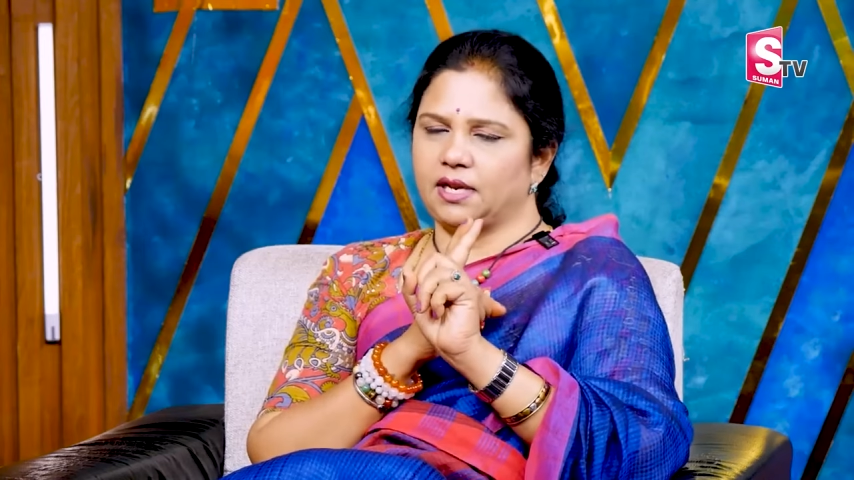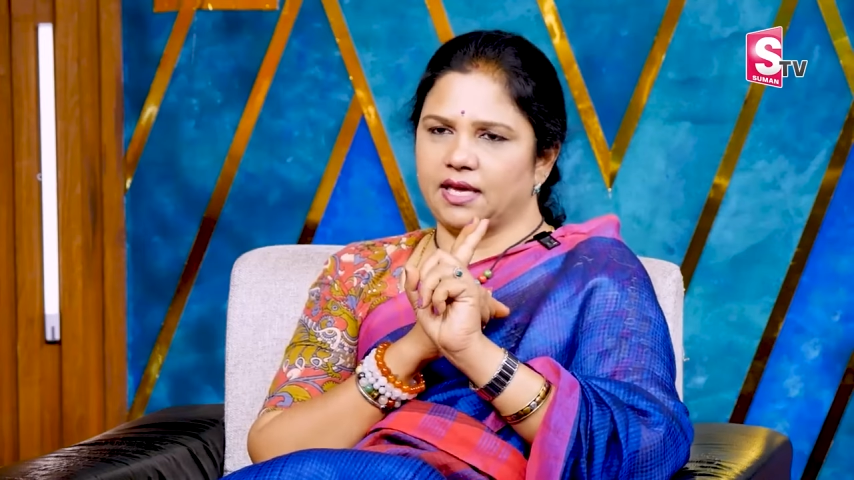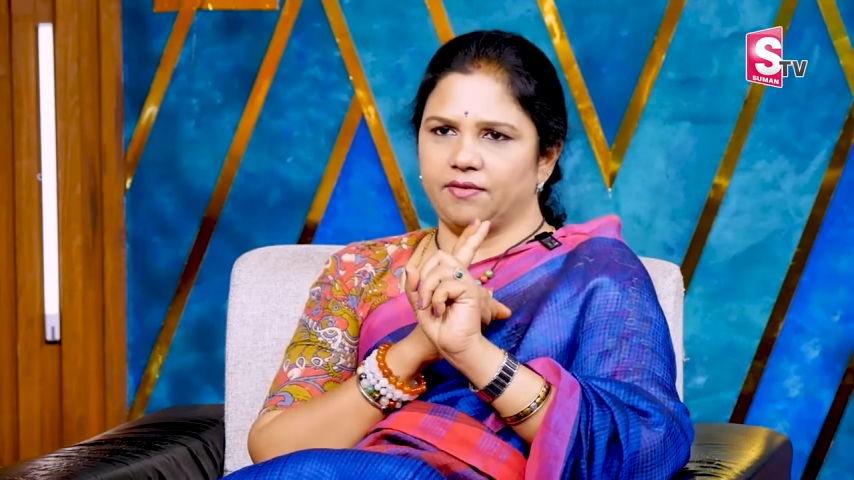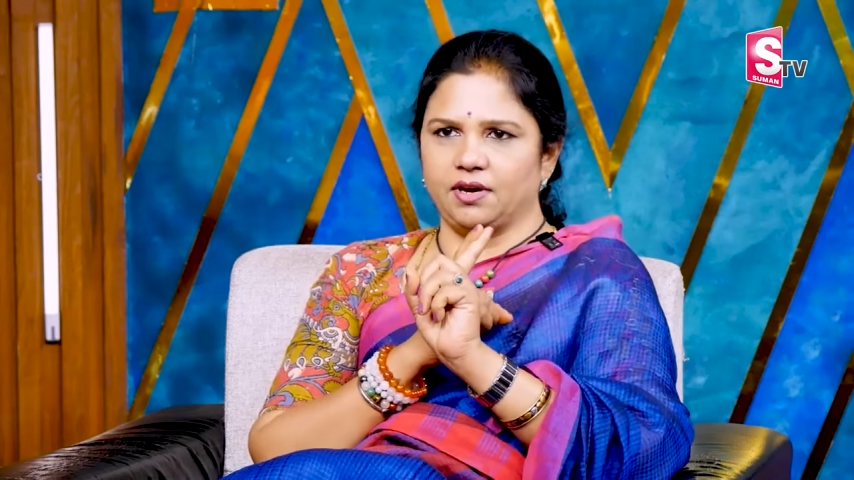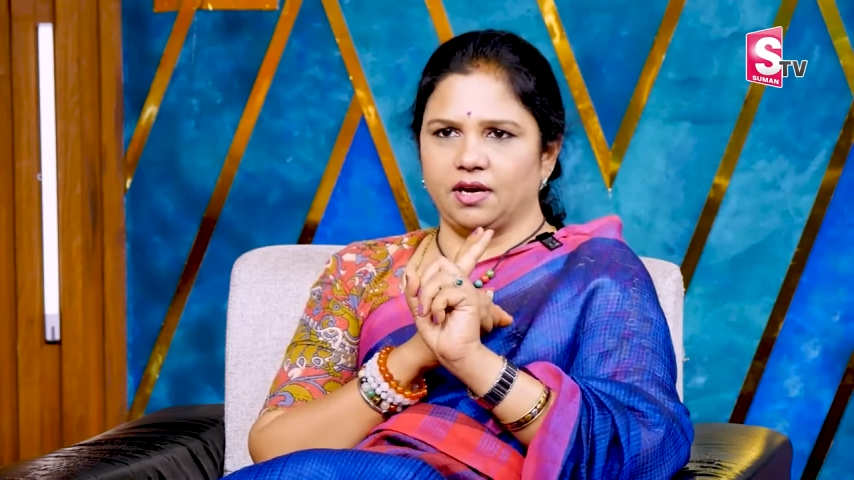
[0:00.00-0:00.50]

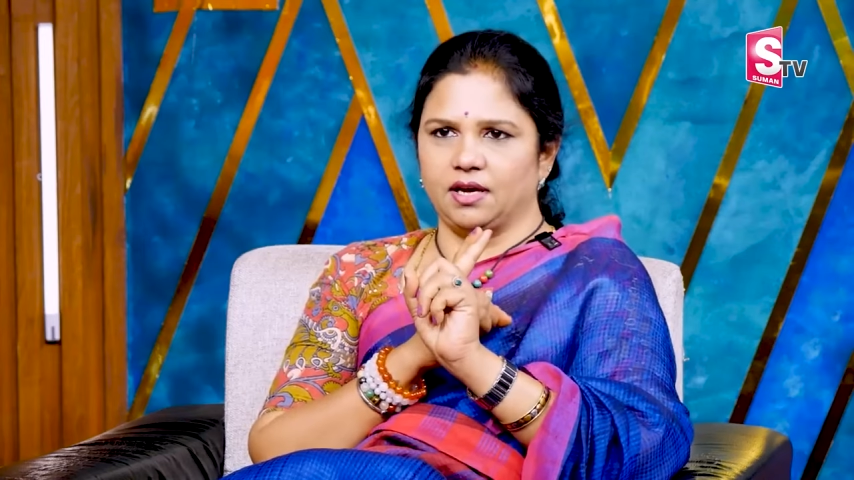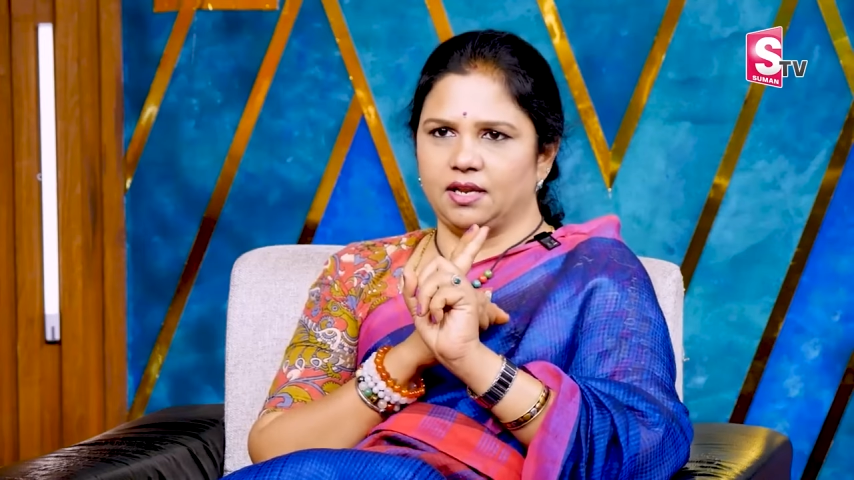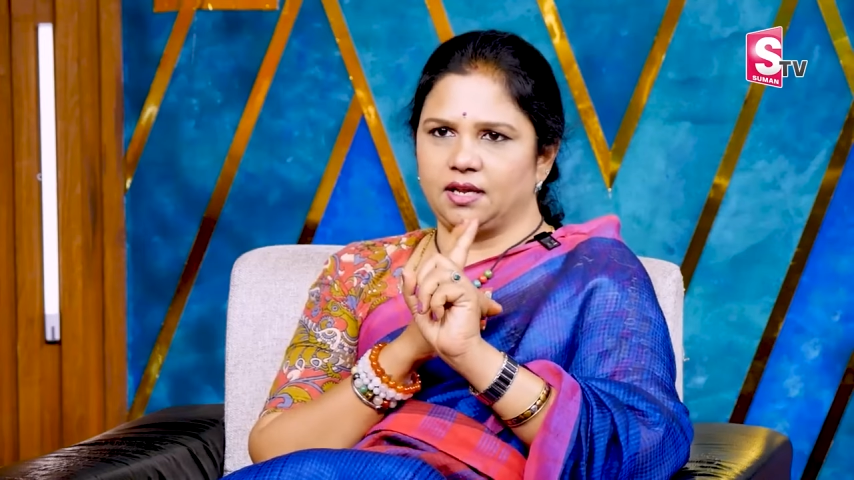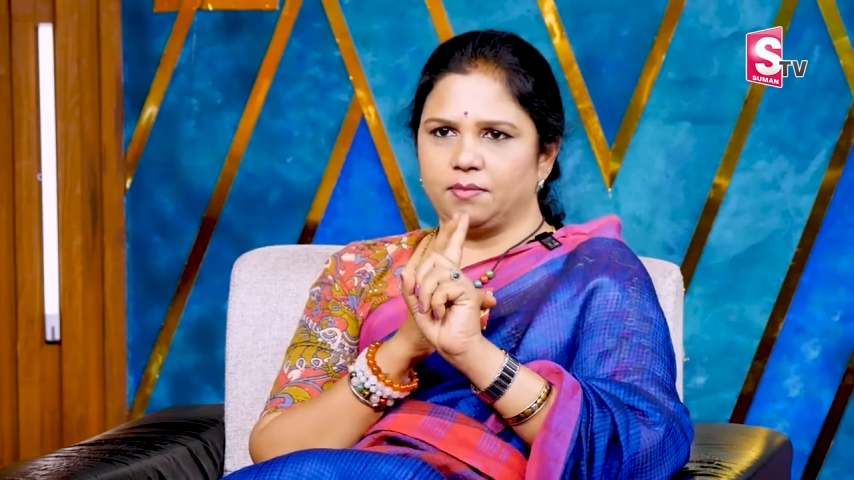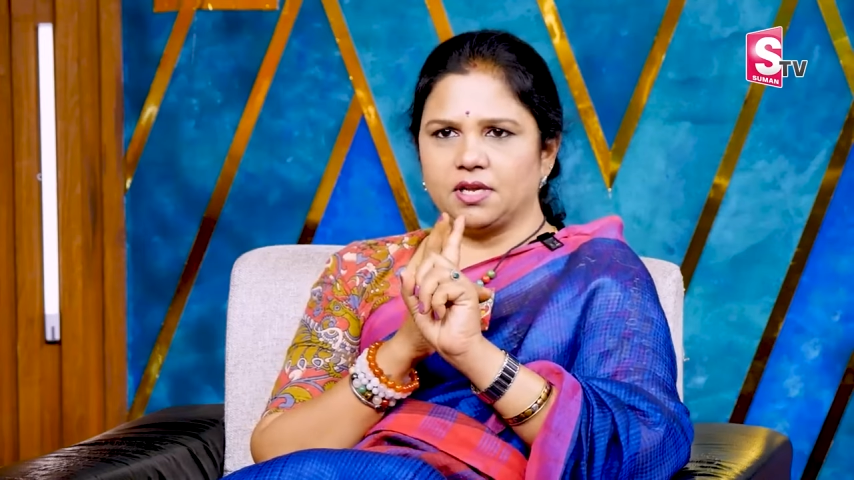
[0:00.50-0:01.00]

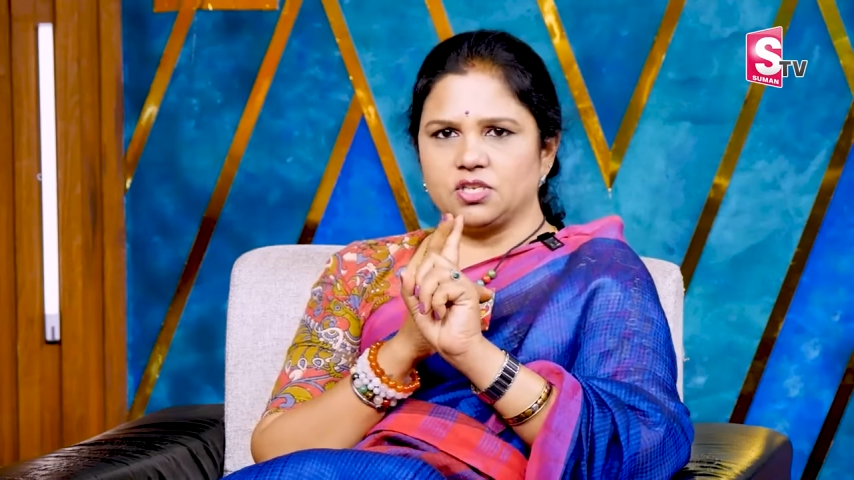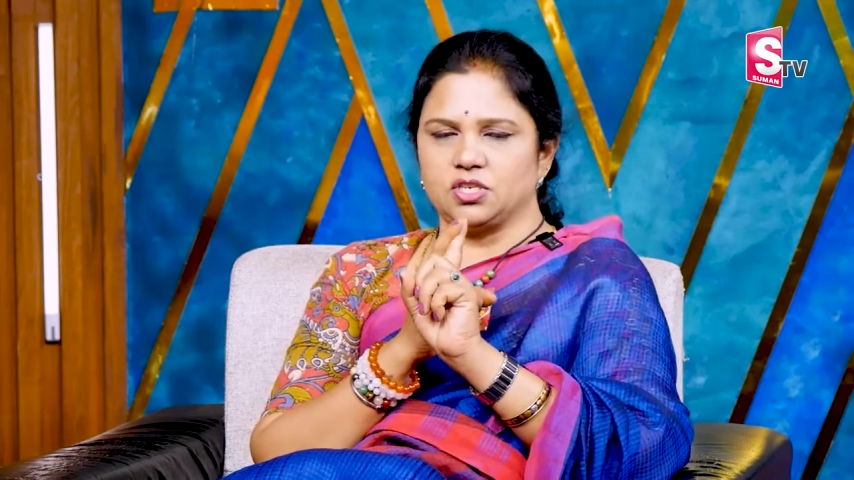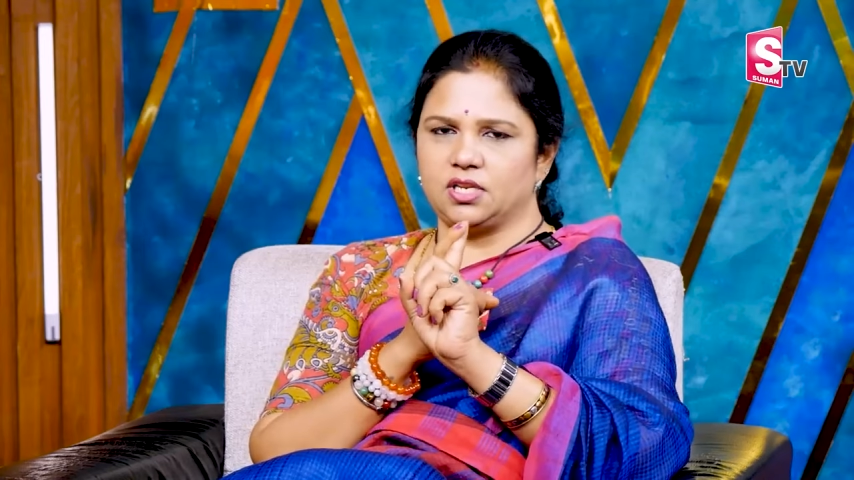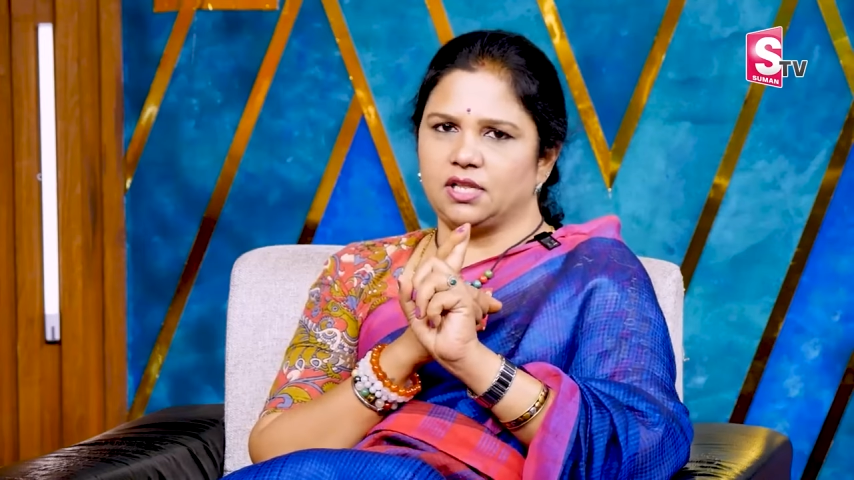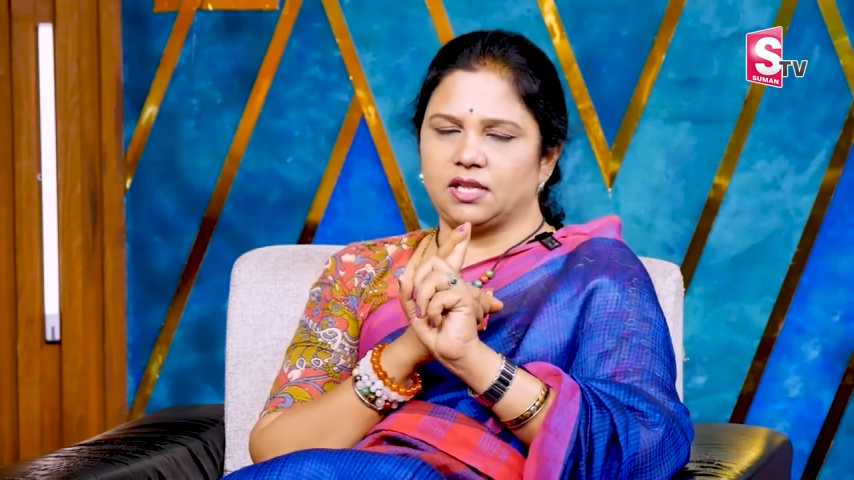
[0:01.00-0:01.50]
లేవగానే
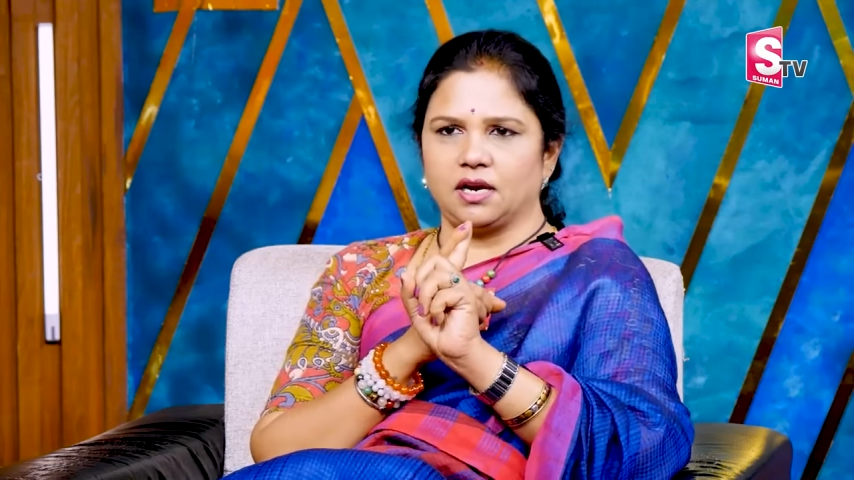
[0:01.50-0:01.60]
మంచినీళ్ళు